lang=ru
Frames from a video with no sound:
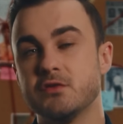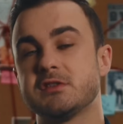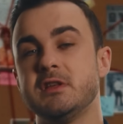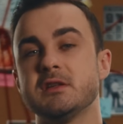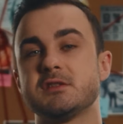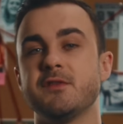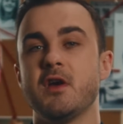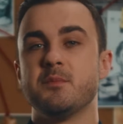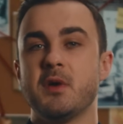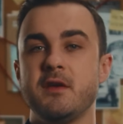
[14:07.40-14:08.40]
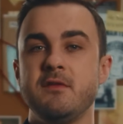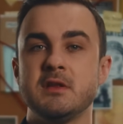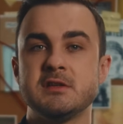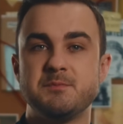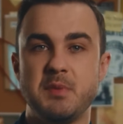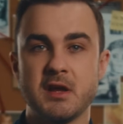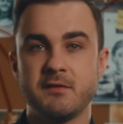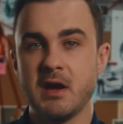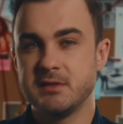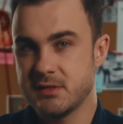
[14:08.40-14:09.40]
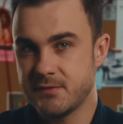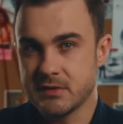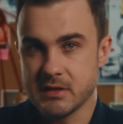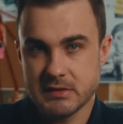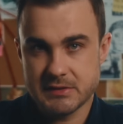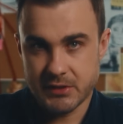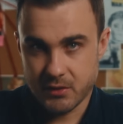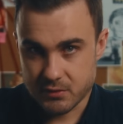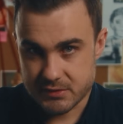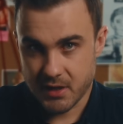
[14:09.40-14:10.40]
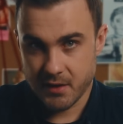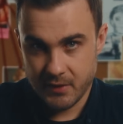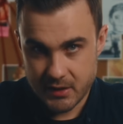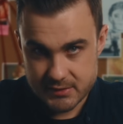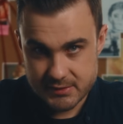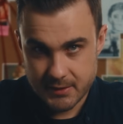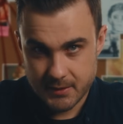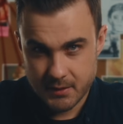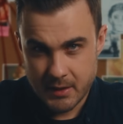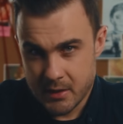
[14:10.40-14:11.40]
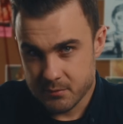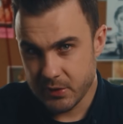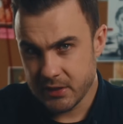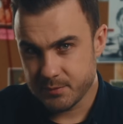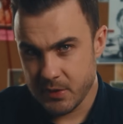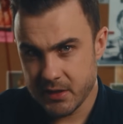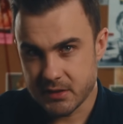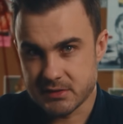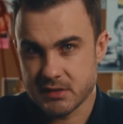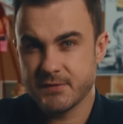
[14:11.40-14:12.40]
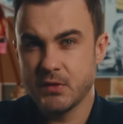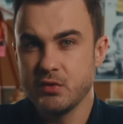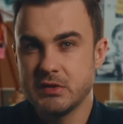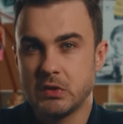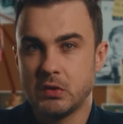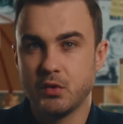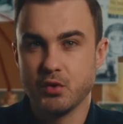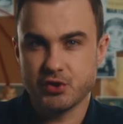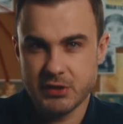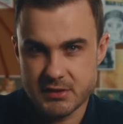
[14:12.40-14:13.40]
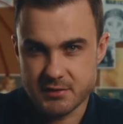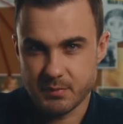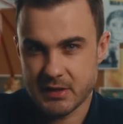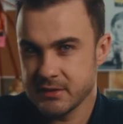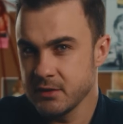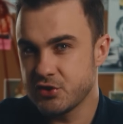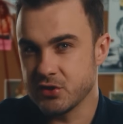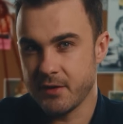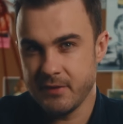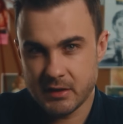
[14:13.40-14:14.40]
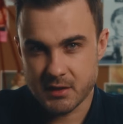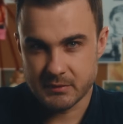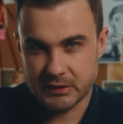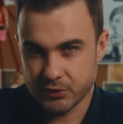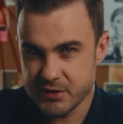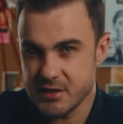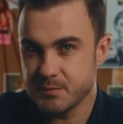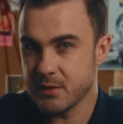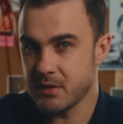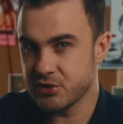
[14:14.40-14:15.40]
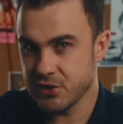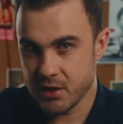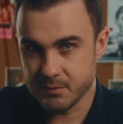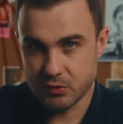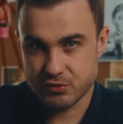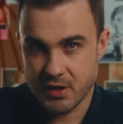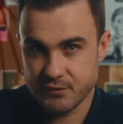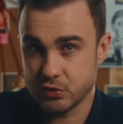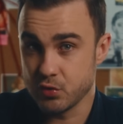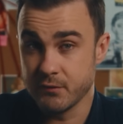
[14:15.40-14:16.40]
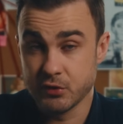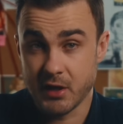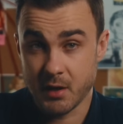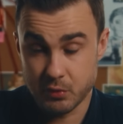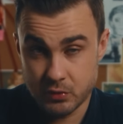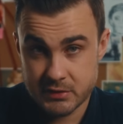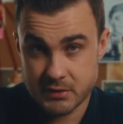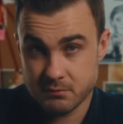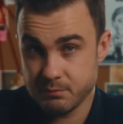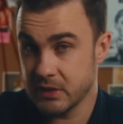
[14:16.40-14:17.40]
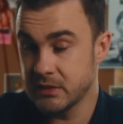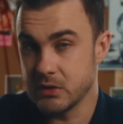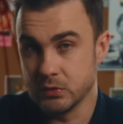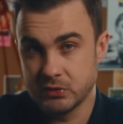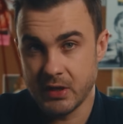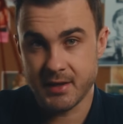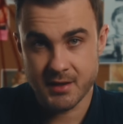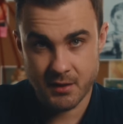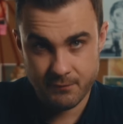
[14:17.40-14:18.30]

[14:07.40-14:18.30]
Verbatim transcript: у следствия появилась первая действительно серьезная версия. Брэд Перри за свою недолгую жизнь прослыл человеком, который не промолчал бы, узнав, что у него на работе продают такие